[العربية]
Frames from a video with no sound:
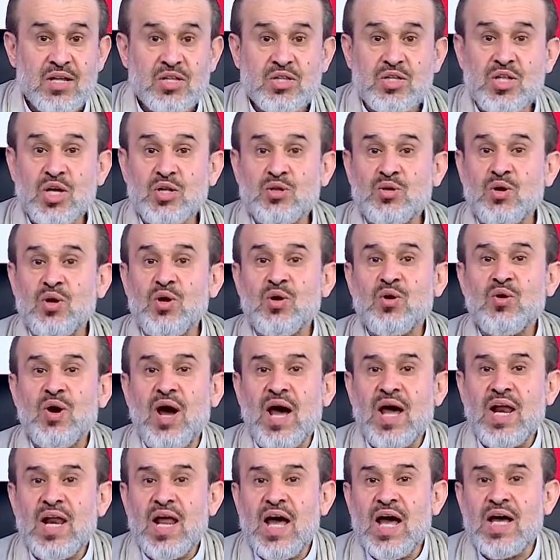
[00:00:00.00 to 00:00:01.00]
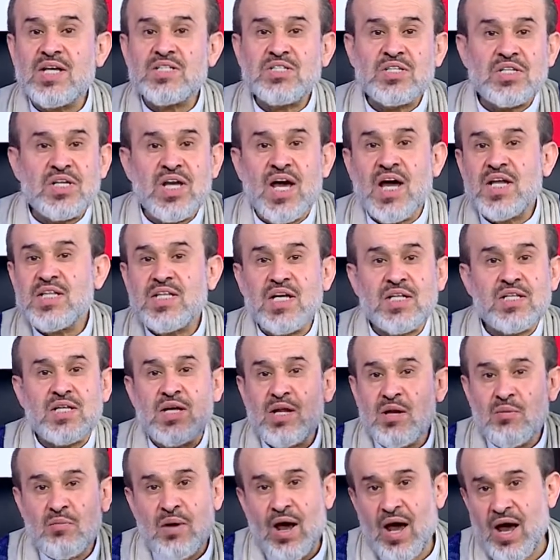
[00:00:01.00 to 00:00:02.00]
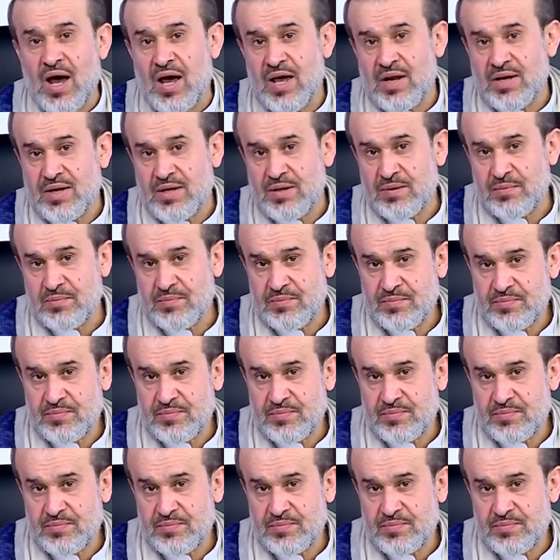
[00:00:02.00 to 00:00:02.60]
تدل على زيادة المعاني